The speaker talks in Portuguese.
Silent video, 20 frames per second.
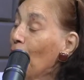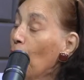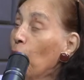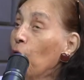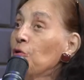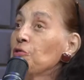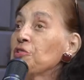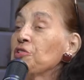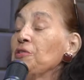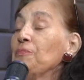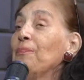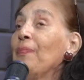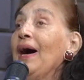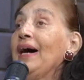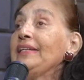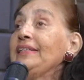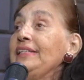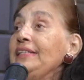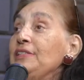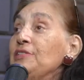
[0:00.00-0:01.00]
Hoje em
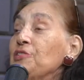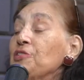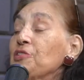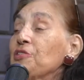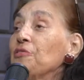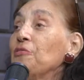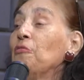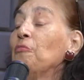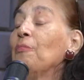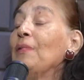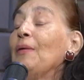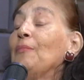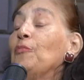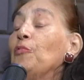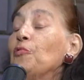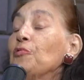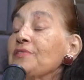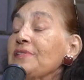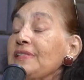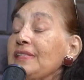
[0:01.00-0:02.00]
Paris, uma
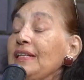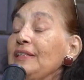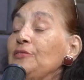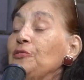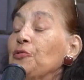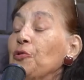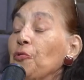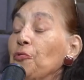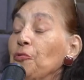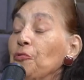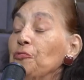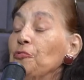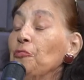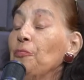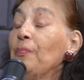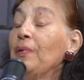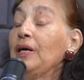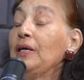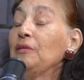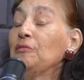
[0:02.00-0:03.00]
moça entrou no
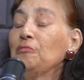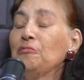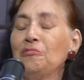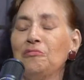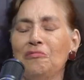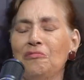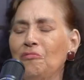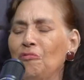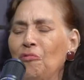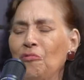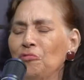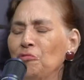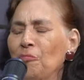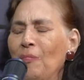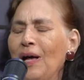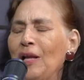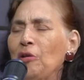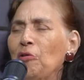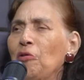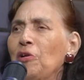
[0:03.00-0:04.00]
banco ou
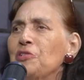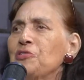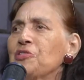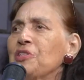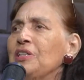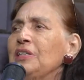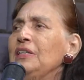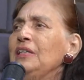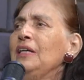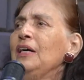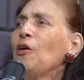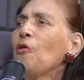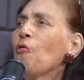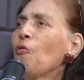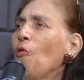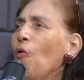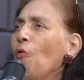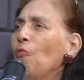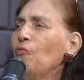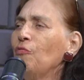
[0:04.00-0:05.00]
numa loja
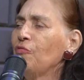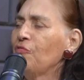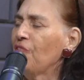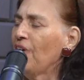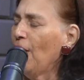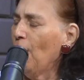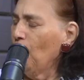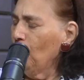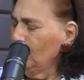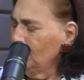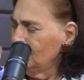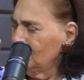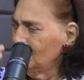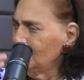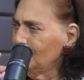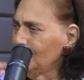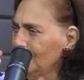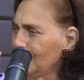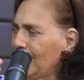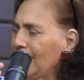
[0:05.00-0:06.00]
com o véu
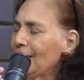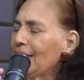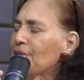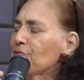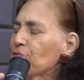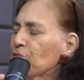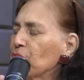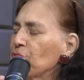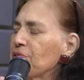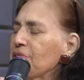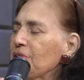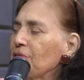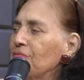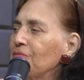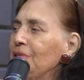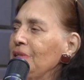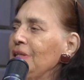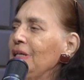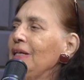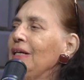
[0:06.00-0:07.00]
que elas usam,
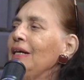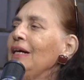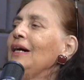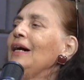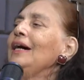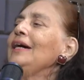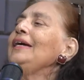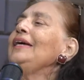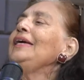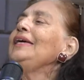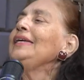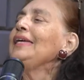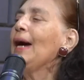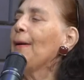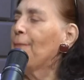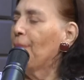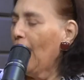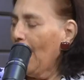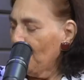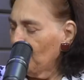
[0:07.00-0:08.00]
uma burca, né? Acho que é e é
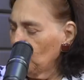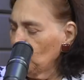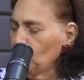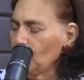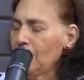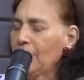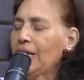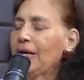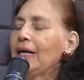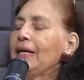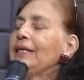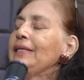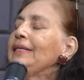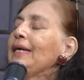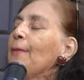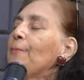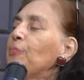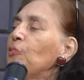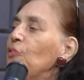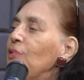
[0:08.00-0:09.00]
burca, a, a né? burca e
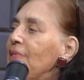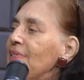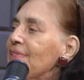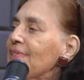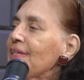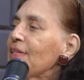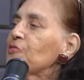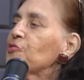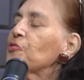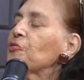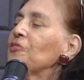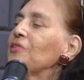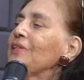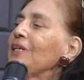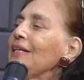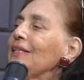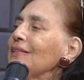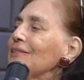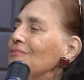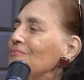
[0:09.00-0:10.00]
a polícia atirou
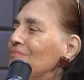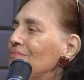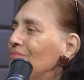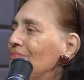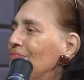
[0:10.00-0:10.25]
nela.